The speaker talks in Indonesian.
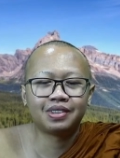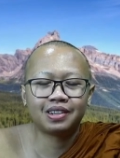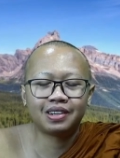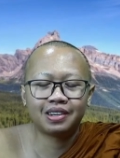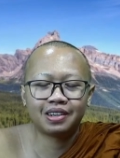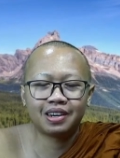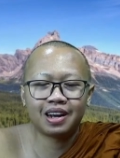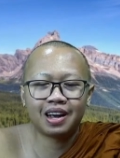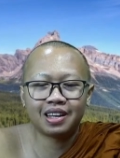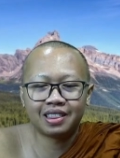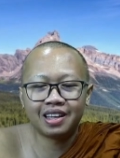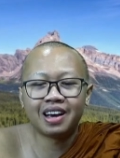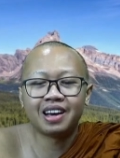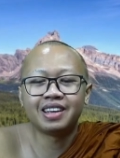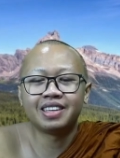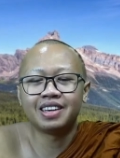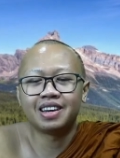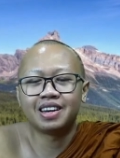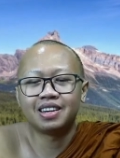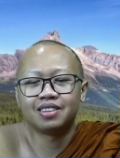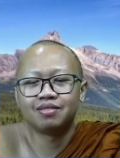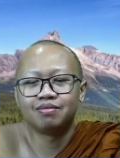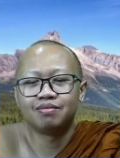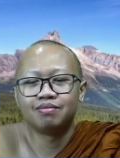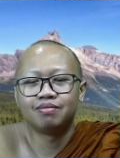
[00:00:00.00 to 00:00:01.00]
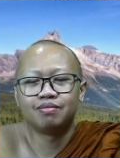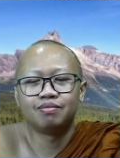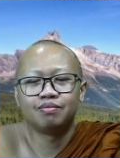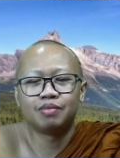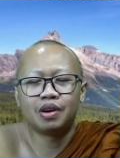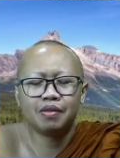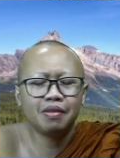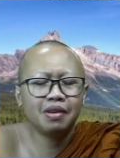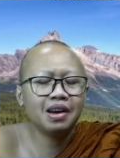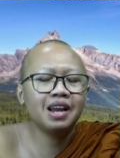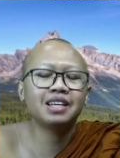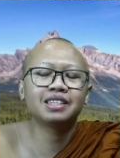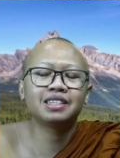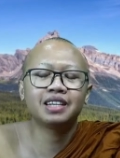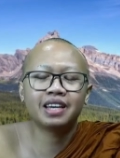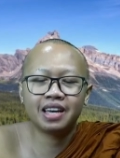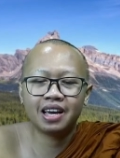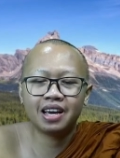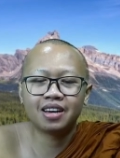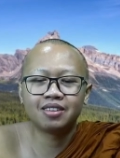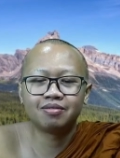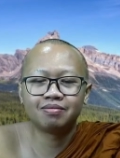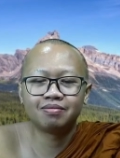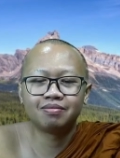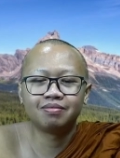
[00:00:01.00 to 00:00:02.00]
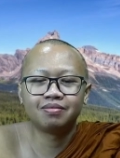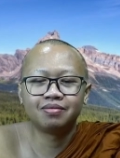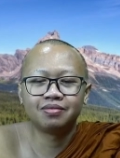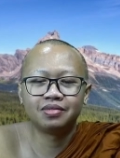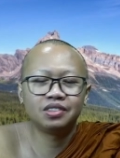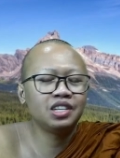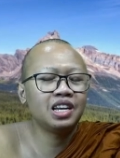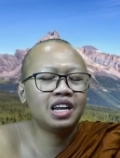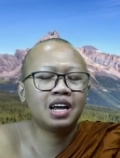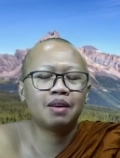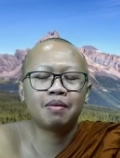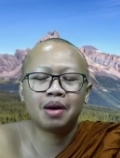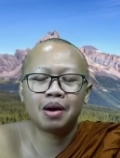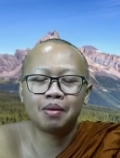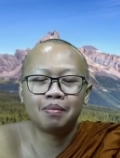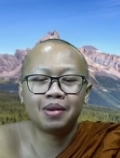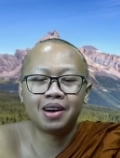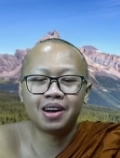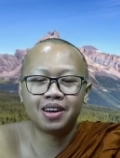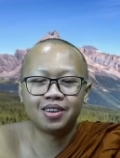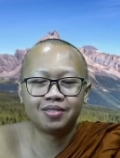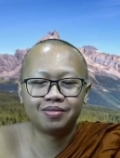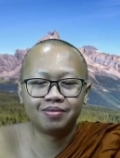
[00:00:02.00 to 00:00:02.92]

Katanya, bawalah saya, tidak apa-apa.